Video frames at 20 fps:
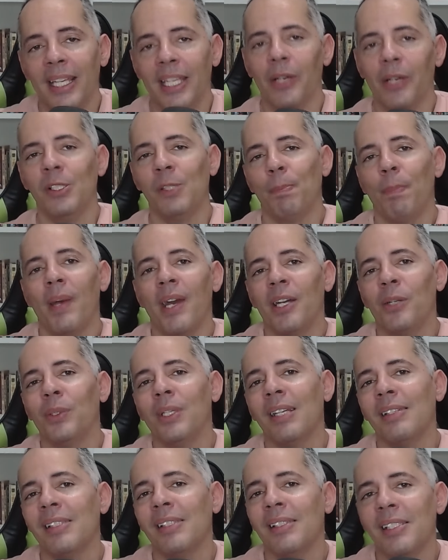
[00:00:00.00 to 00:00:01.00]
E eu
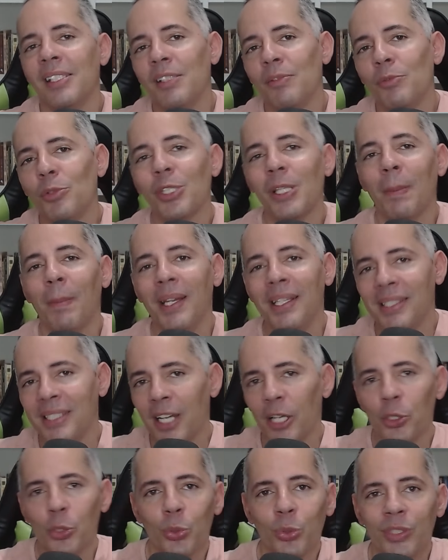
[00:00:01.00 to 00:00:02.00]
espero que esses livros também
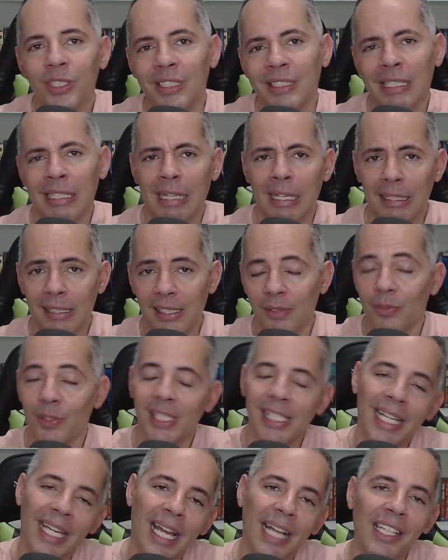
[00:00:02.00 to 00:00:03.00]
te ajudem. Se
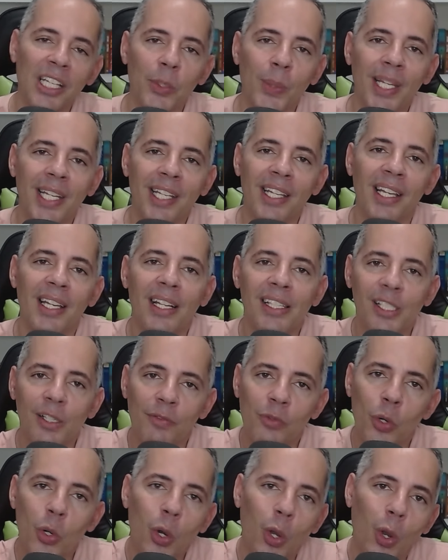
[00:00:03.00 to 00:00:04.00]
você quer adquirir eles,
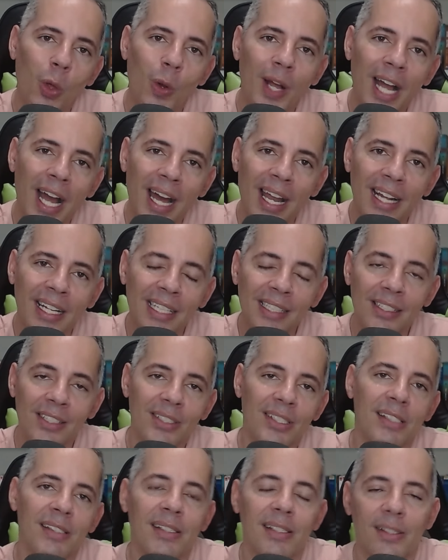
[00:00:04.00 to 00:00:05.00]
eu vou colocar aqui
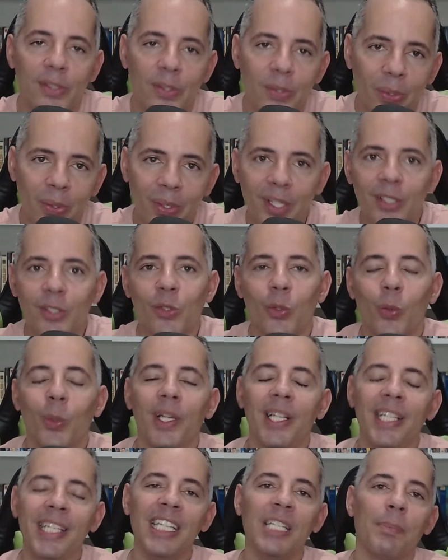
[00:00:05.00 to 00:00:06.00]
nas descrições o
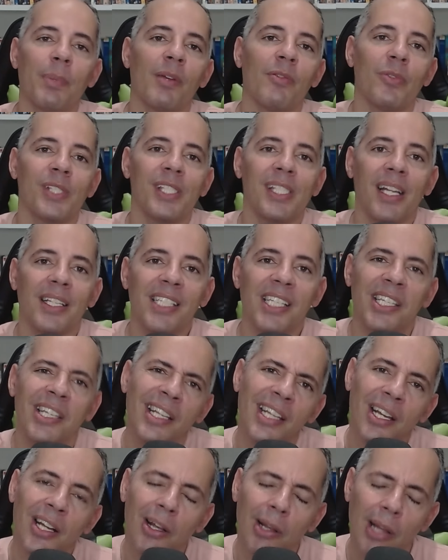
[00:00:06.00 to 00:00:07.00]
link para você
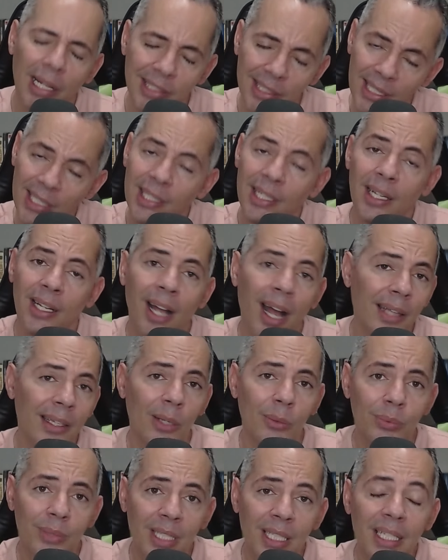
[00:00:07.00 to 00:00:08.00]
adquirir, adquirir
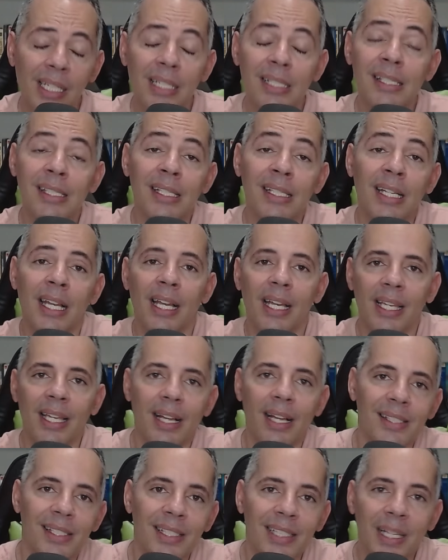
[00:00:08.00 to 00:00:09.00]
cada um deles
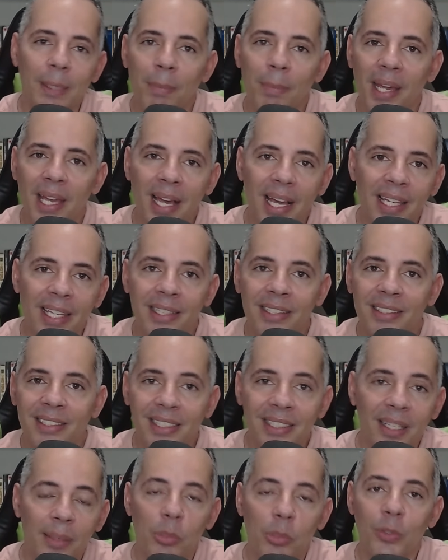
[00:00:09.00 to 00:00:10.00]
e assim também aí
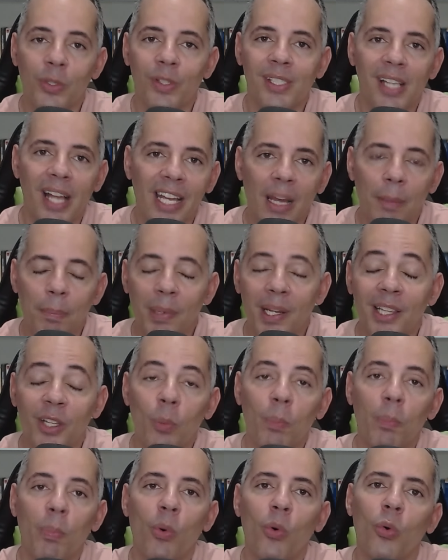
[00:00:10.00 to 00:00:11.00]
se debruçar e
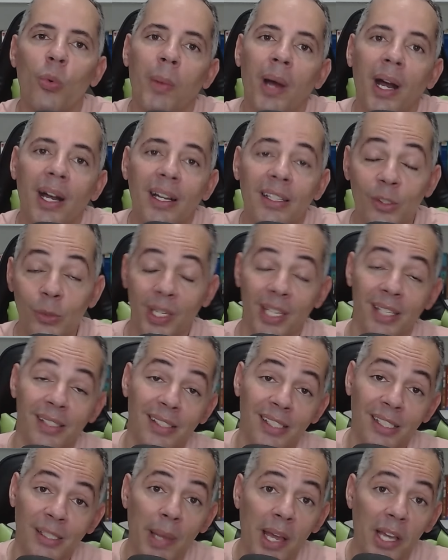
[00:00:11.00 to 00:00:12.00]
aprender um pouco mais do que
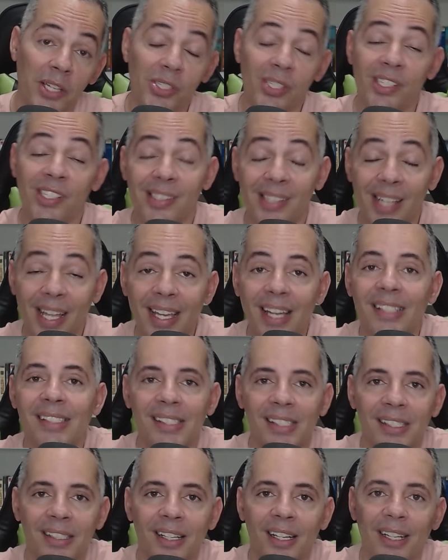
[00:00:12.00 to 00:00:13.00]
esses mestres têm a
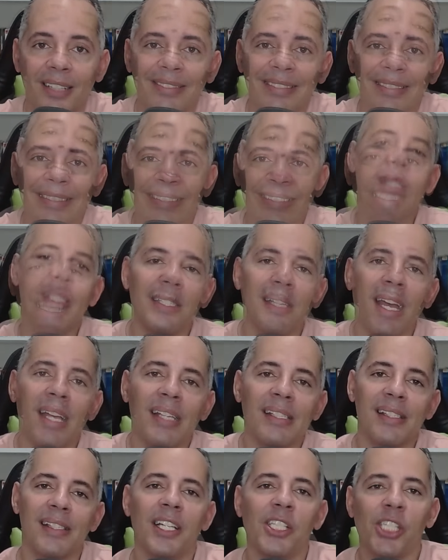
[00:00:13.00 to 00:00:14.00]
ensinar. Não se
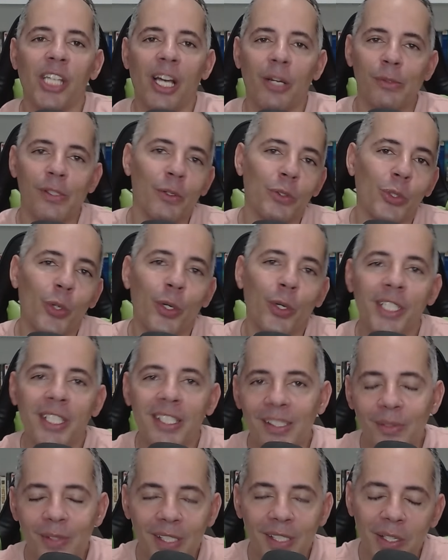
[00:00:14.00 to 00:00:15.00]
esquece de deixar o seu
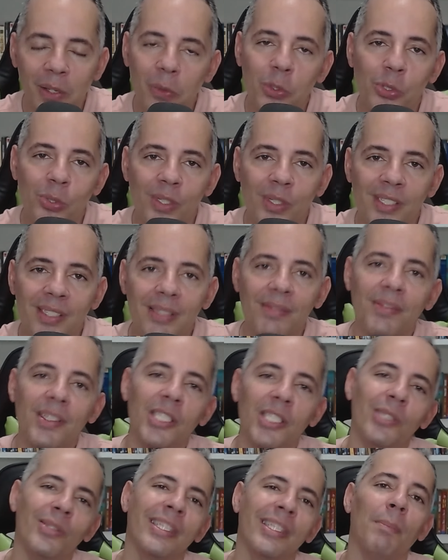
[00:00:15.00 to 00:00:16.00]
joinha se você gostou desse
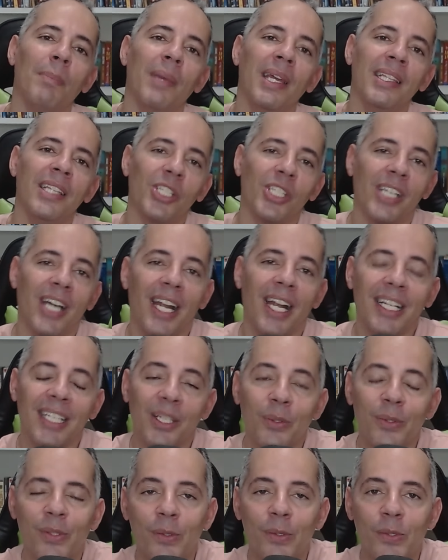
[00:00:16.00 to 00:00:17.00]
vídeo e também deixar
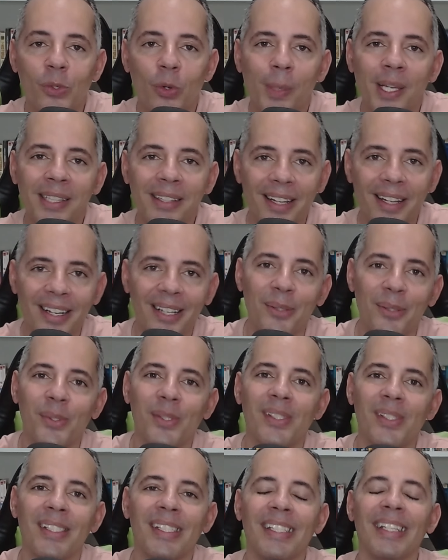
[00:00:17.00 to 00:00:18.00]
aqui os seus
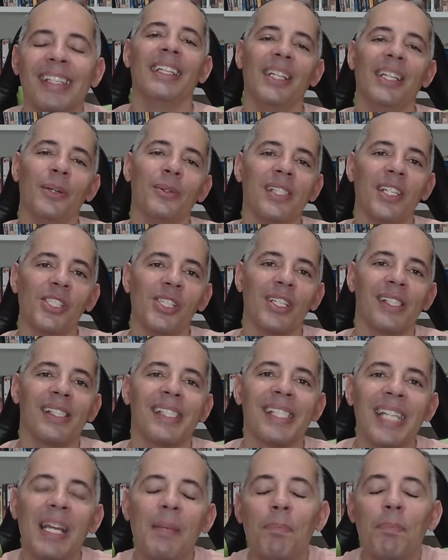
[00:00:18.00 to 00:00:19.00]
comentários. Que Deus seja
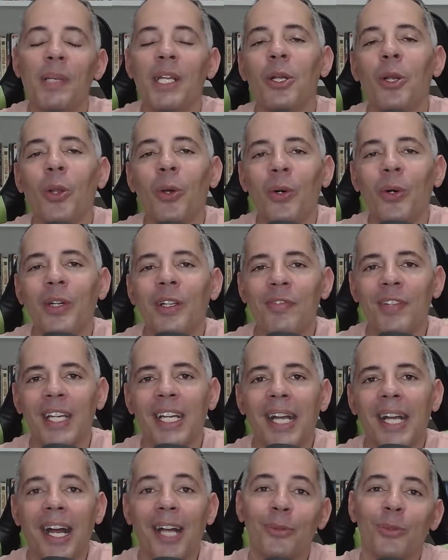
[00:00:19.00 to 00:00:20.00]
sempre
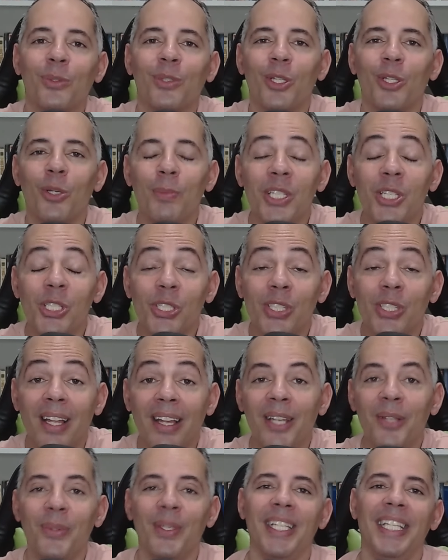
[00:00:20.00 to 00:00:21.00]
glorificado no teu
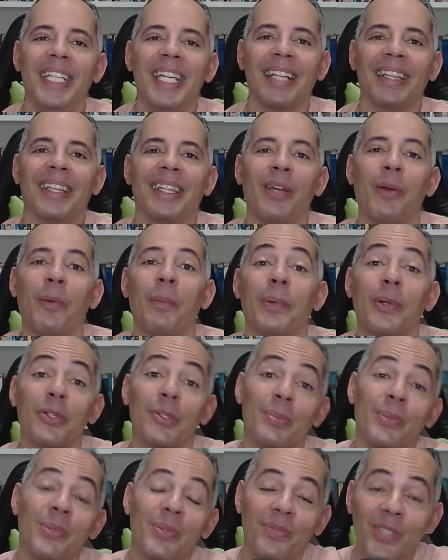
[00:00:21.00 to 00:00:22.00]
ministério e até o
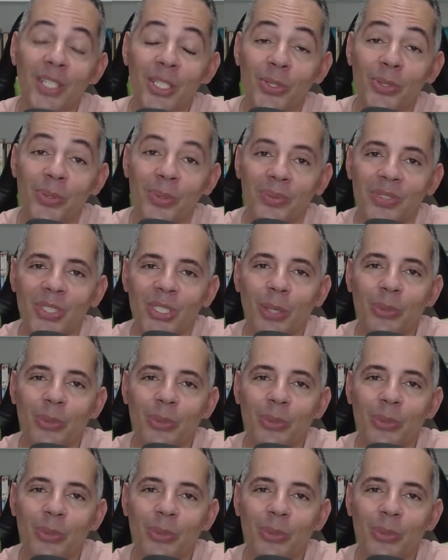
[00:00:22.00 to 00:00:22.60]
próximo vídeo.